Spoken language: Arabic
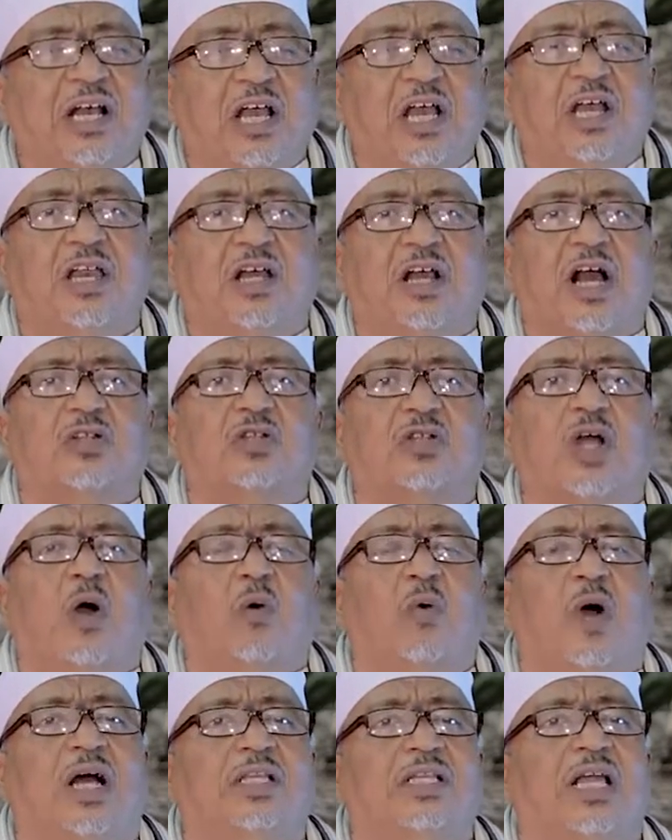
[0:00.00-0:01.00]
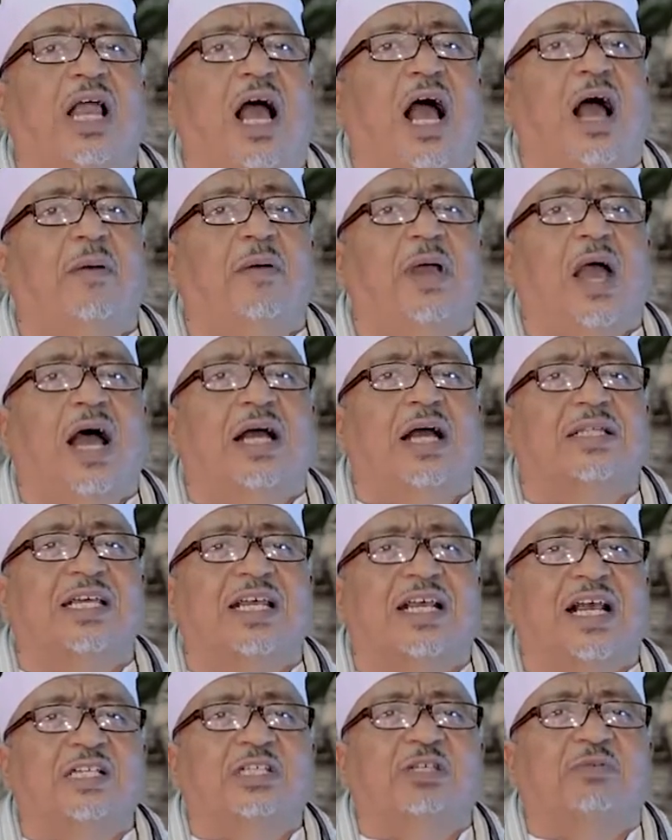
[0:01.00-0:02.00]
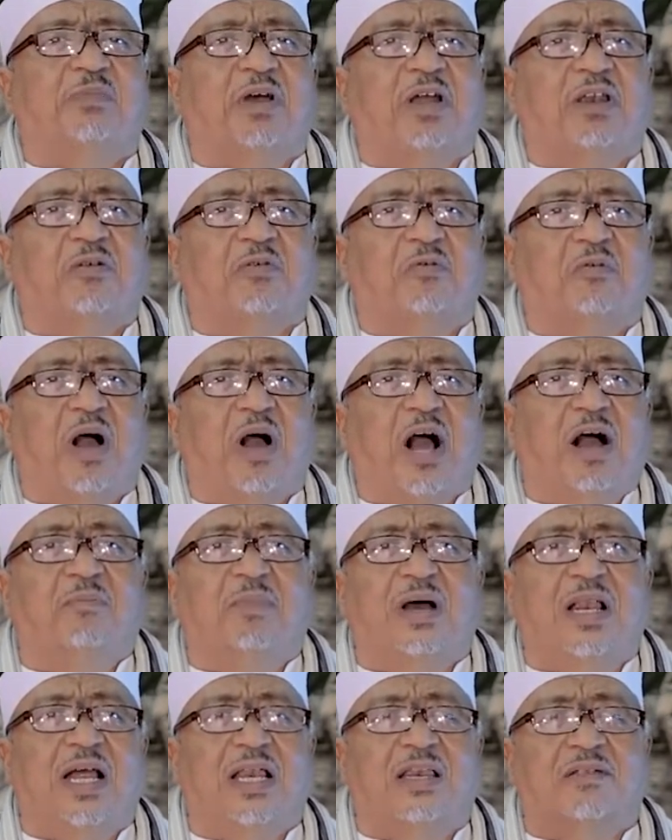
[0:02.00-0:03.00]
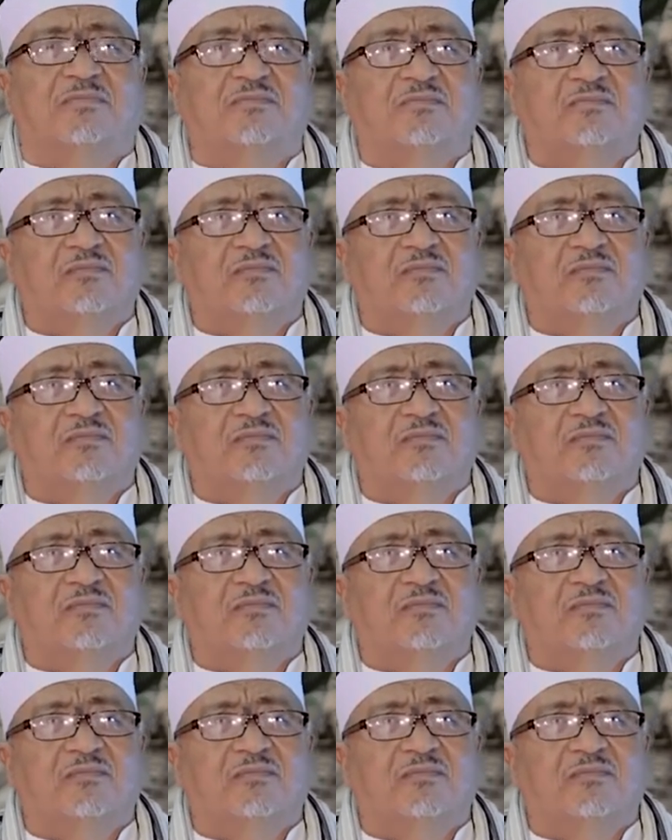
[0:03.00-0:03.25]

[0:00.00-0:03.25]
انقطعوا عن الحياة كسبا وعملا